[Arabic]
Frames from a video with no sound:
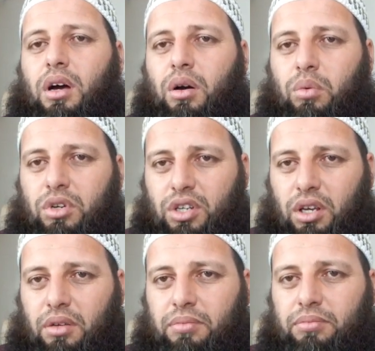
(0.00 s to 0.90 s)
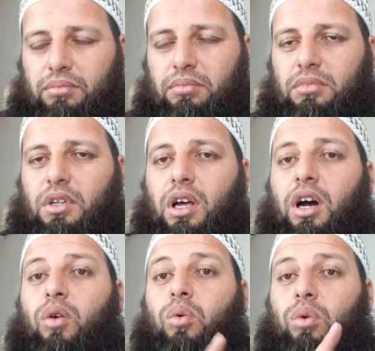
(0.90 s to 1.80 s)
أول شيء
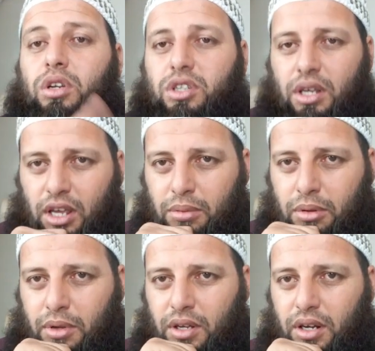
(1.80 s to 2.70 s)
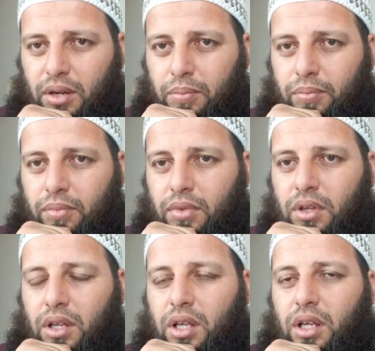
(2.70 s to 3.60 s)
أول شيء أحبابي الكرام
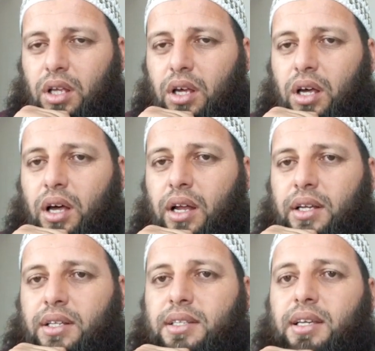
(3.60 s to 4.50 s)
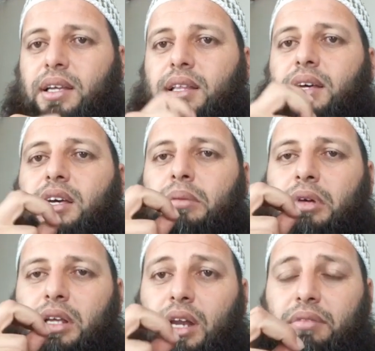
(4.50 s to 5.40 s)
الإنسان
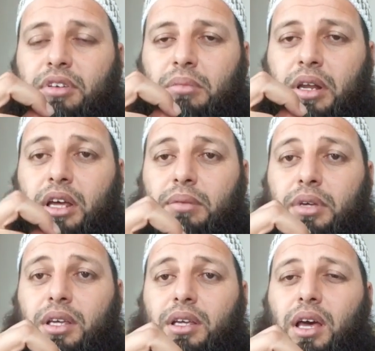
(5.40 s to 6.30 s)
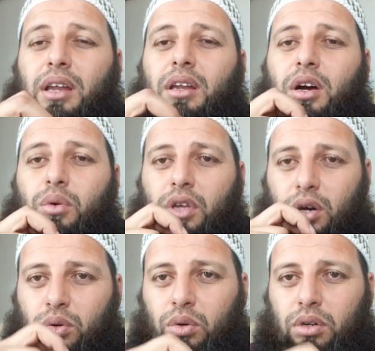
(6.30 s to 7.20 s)
دائما يرى في منامه أنه
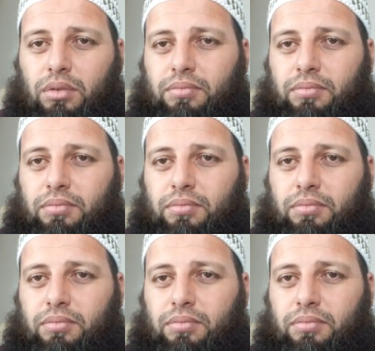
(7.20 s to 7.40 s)
يأكل